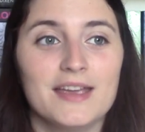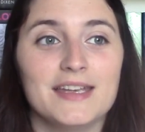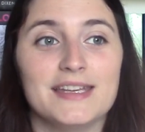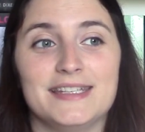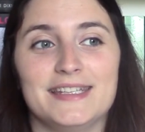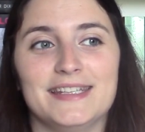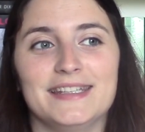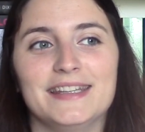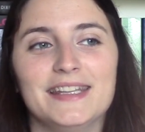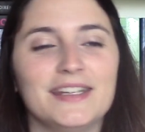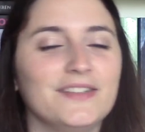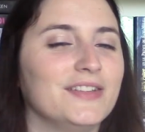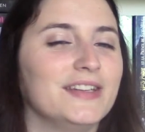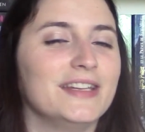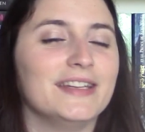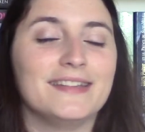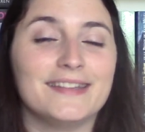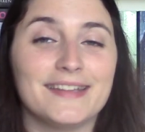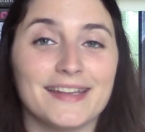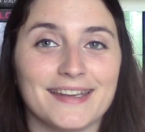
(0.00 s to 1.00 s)
J'ai une
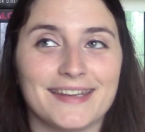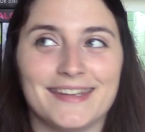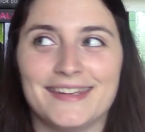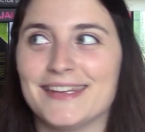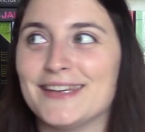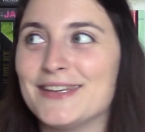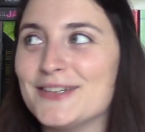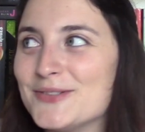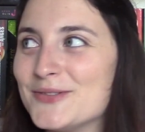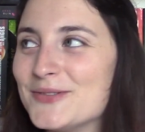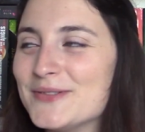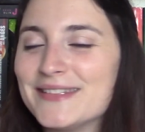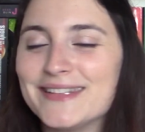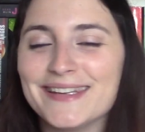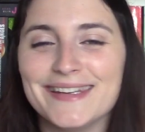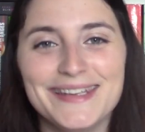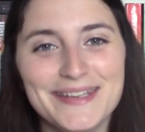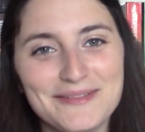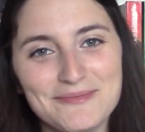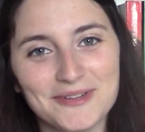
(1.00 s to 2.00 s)
DVD tech qui est juste
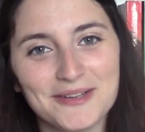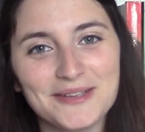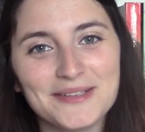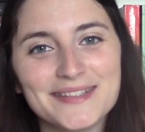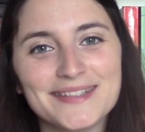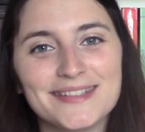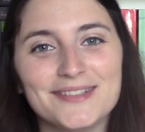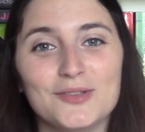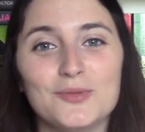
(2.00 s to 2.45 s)
immense.